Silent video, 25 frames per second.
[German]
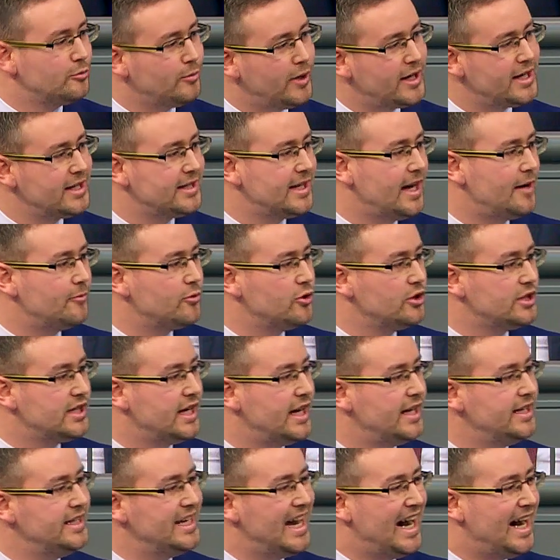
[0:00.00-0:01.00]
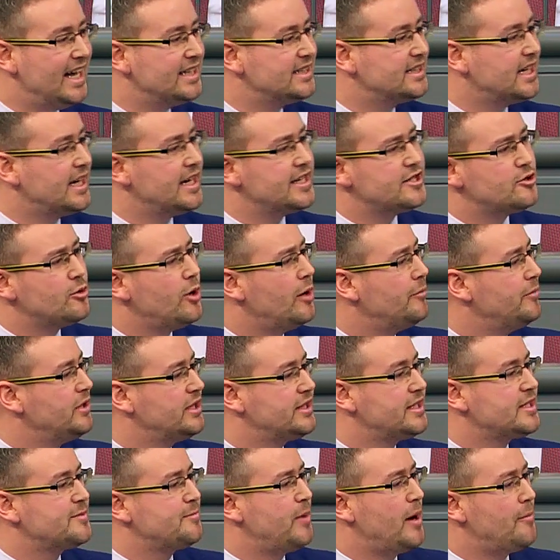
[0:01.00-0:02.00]
Und meine Damen und Herren, Ihr Antrag ist überhaupt
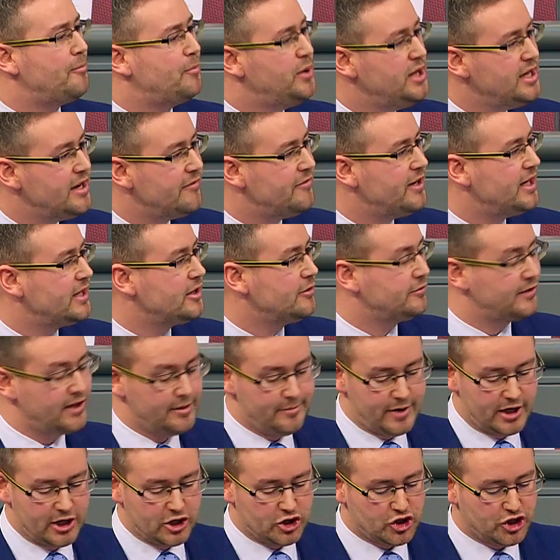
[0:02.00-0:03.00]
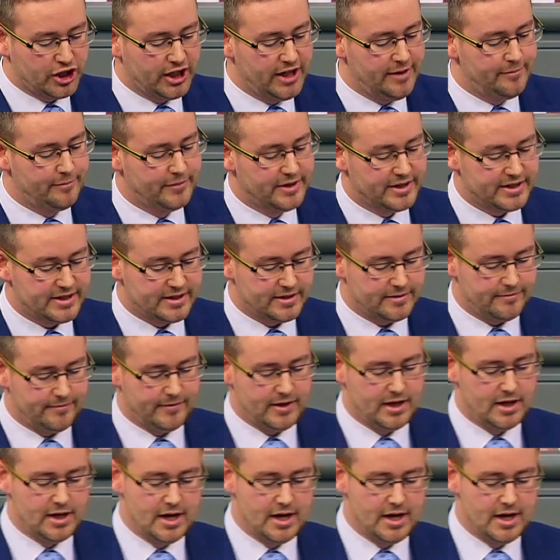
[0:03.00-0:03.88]
nicht das Papier wert, auf dem er geschrieben ist.